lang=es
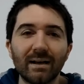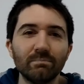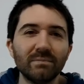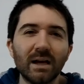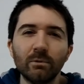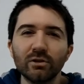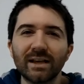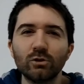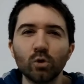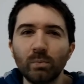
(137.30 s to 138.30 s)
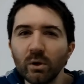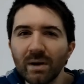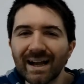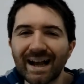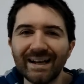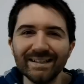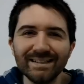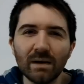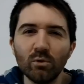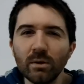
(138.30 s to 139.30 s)
digamos que a suplir una
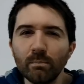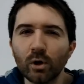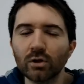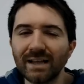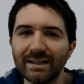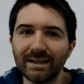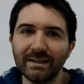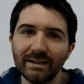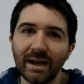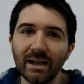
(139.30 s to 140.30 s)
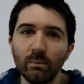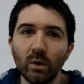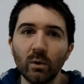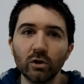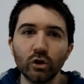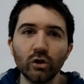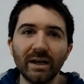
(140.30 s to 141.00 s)
carencia muy importante que tenía el equipo de Boston,